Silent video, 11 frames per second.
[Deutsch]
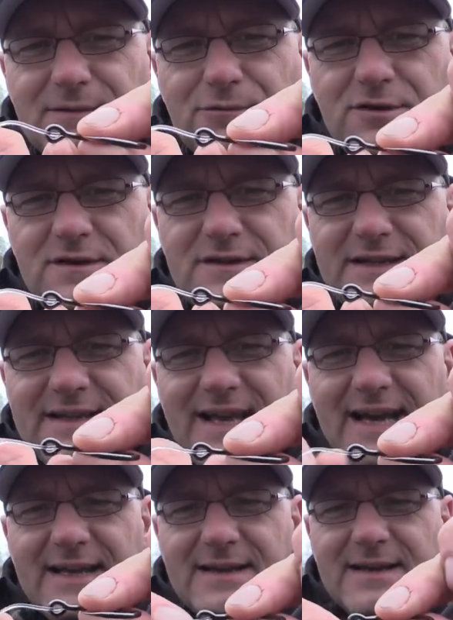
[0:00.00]
wo es nicht
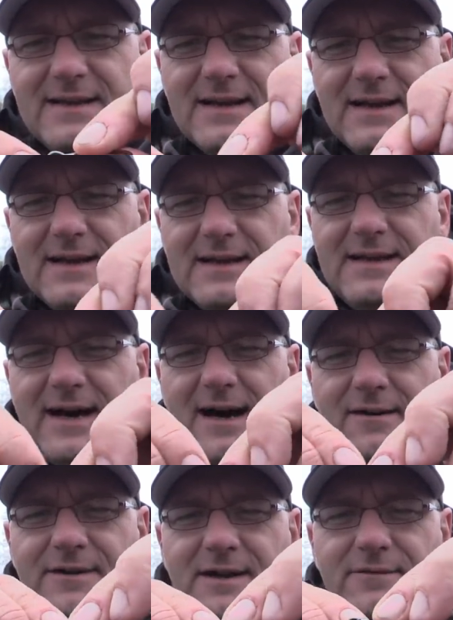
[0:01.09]
endet.
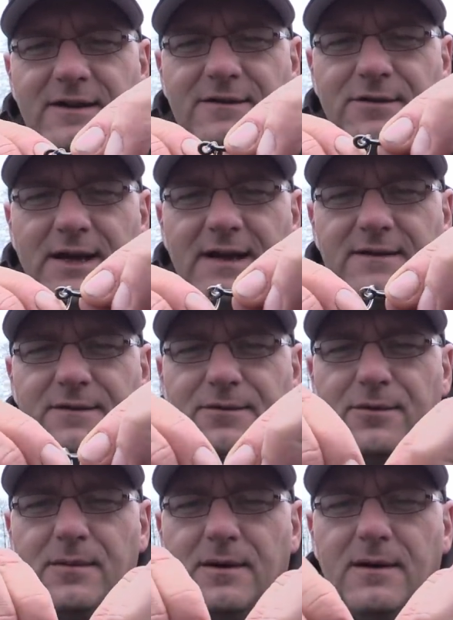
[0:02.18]
Da wickeln wir zuerst
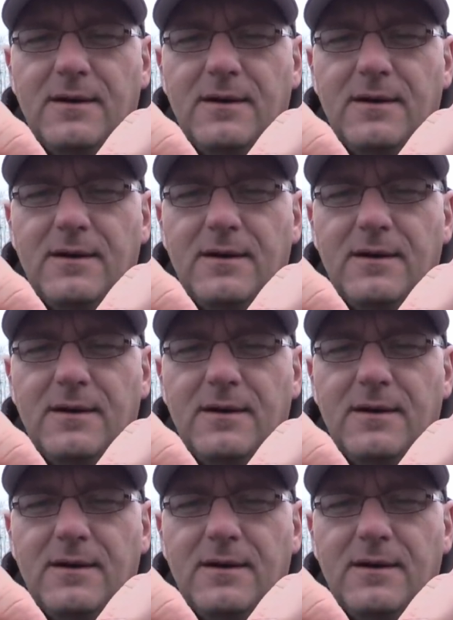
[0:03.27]
rum